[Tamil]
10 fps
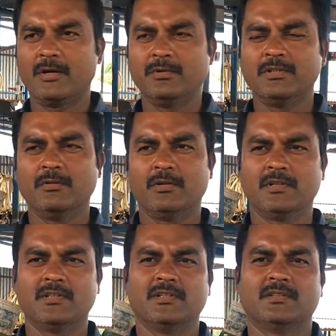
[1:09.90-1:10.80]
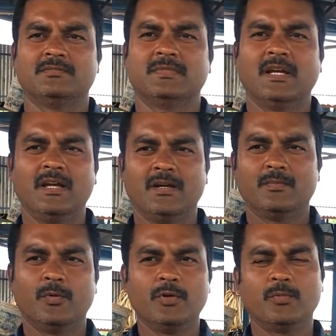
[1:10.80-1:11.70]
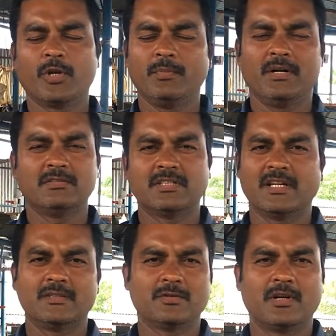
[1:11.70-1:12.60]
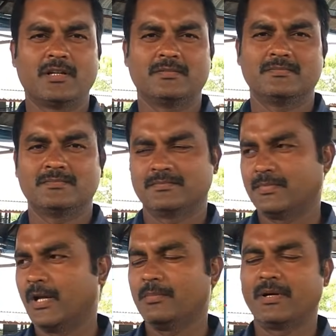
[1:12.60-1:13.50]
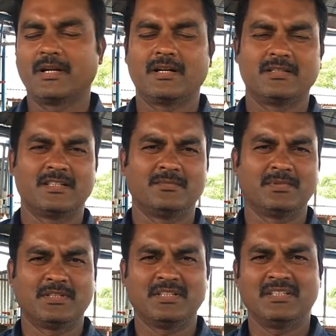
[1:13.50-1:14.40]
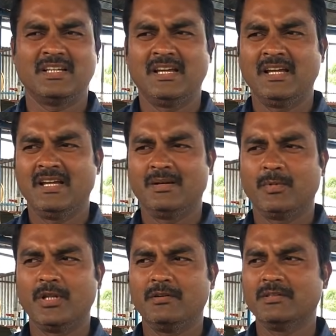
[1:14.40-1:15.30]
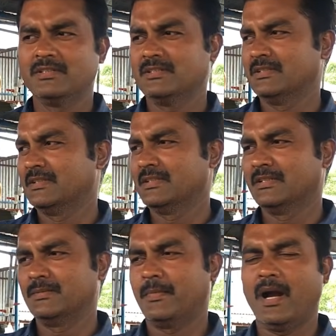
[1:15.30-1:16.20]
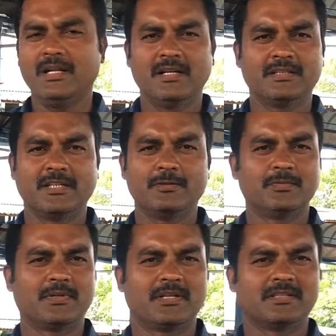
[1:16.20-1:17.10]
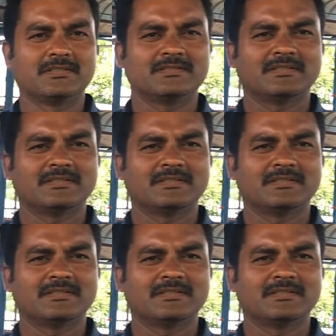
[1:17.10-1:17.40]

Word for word: அனுபவத்தில் ஒரு மூணு முக்கியமான விஷயங்களை சொல்லலாம் பால் பண்ணை நடத்துறதை பற்றி முதல்ல வந்து மாடுகளை தேர்வு பண்ணுறது